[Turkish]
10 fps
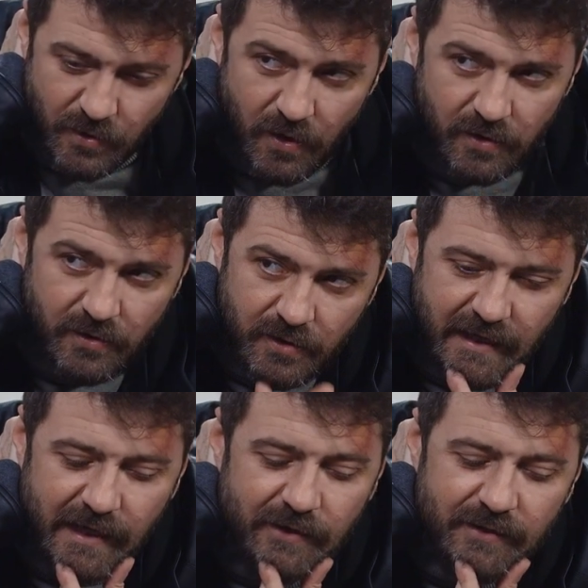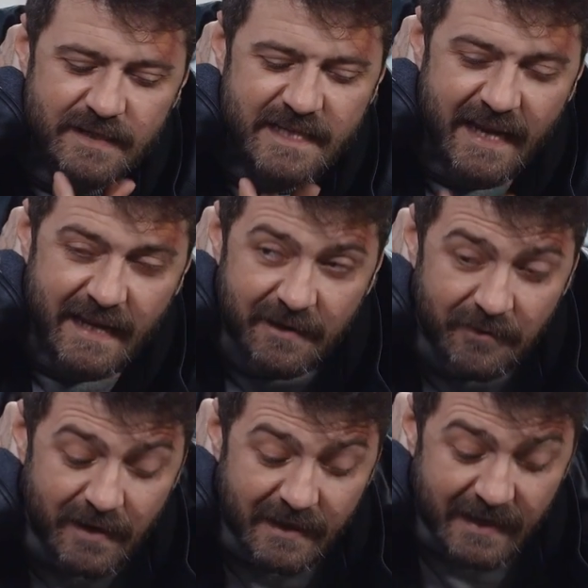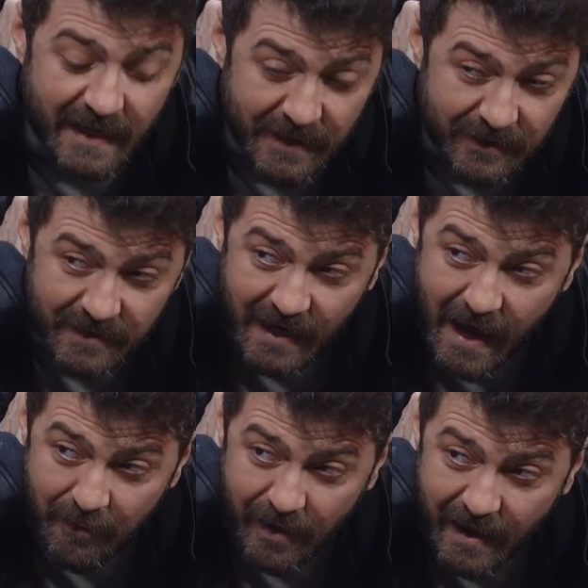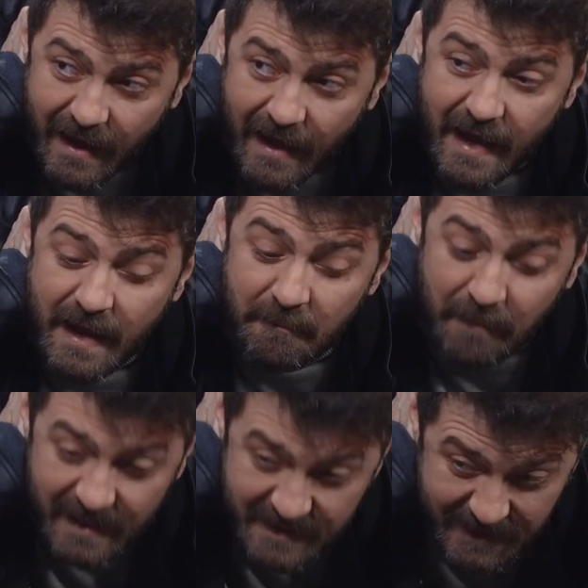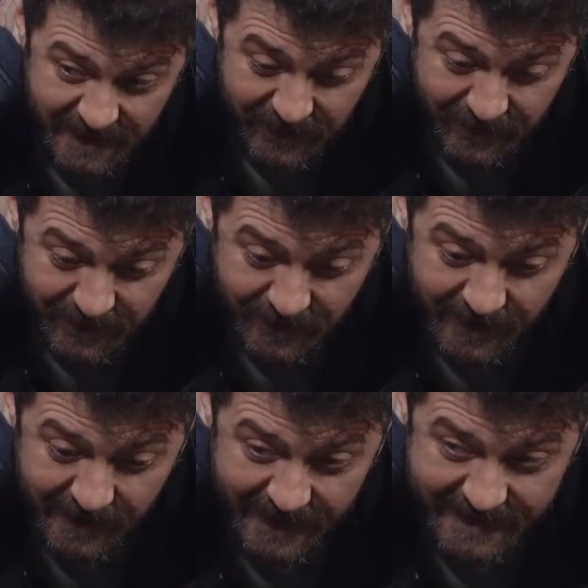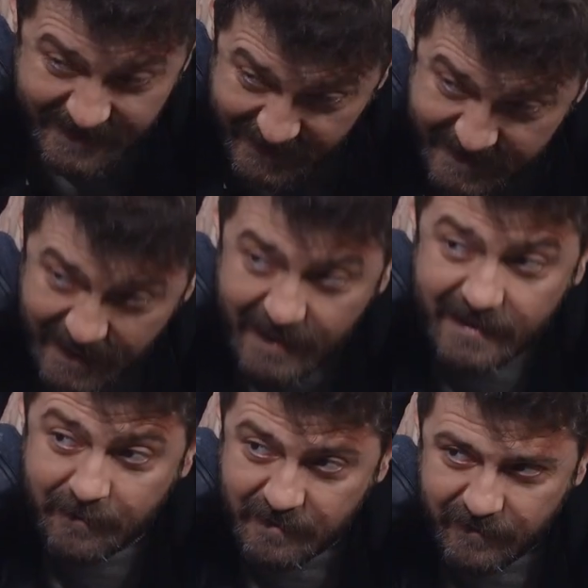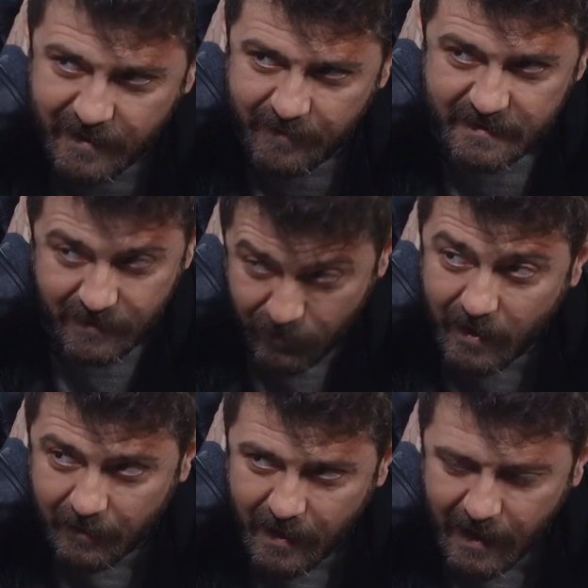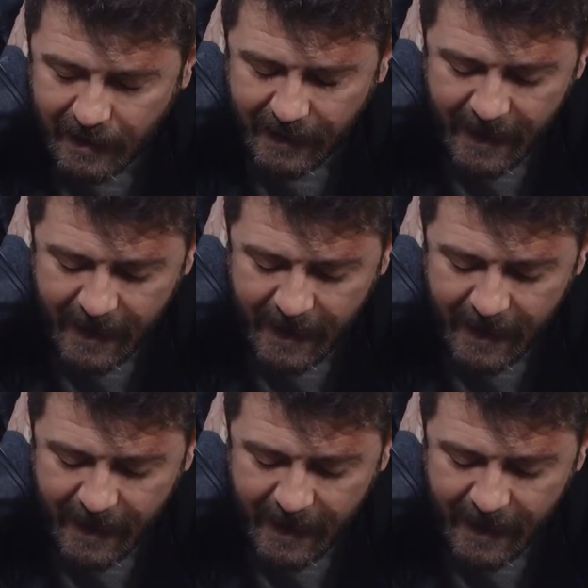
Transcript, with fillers: soğukluk geliyor. Çeneni böyle dayıyor lavaboya. Bastırıyor. Yani sikseler tepki veremezsin. Öyle bir hal